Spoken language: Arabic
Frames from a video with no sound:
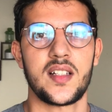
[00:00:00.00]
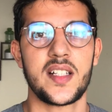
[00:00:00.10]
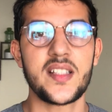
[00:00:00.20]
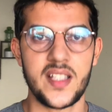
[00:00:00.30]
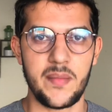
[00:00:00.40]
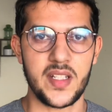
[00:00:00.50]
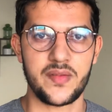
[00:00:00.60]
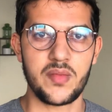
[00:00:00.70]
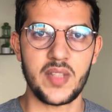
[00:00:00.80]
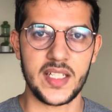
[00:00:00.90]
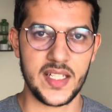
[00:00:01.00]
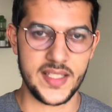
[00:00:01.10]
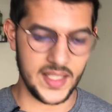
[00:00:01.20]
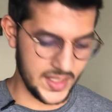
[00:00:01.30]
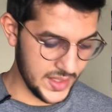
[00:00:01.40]
كنت زعما شفتهم ولكن
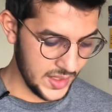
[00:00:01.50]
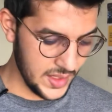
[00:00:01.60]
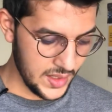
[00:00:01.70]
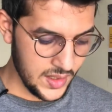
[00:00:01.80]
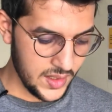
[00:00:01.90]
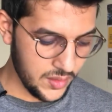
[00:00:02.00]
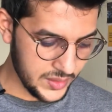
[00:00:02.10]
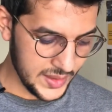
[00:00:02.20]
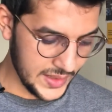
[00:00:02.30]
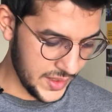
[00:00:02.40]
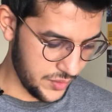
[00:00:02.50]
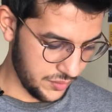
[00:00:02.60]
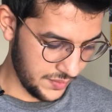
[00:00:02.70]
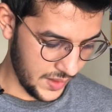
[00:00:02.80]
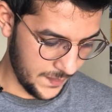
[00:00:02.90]
خصني نرجع اون ديتاي
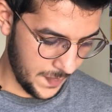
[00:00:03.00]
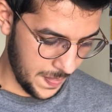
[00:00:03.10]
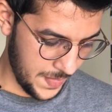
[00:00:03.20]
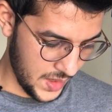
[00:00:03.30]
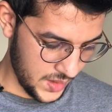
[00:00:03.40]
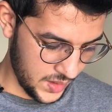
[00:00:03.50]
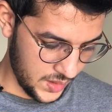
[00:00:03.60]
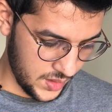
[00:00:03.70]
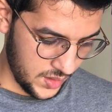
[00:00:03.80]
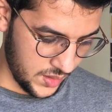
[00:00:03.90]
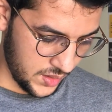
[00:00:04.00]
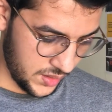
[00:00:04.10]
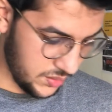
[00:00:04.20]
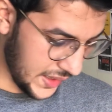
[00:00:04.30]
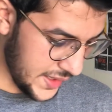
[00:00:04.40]
نشوفها
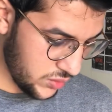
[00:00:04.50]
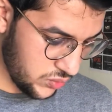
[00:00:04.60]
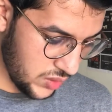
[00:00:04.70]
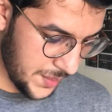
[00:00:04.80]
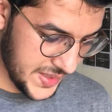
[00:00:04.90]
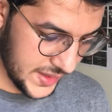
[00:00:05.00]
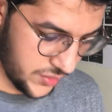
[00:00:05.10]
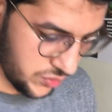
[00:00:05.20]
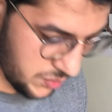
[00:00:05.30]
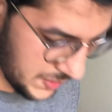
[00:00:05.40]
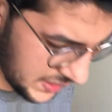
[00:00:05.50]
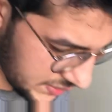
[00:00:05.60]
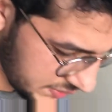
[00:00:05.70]
دونك هادو خمسه الكتوبه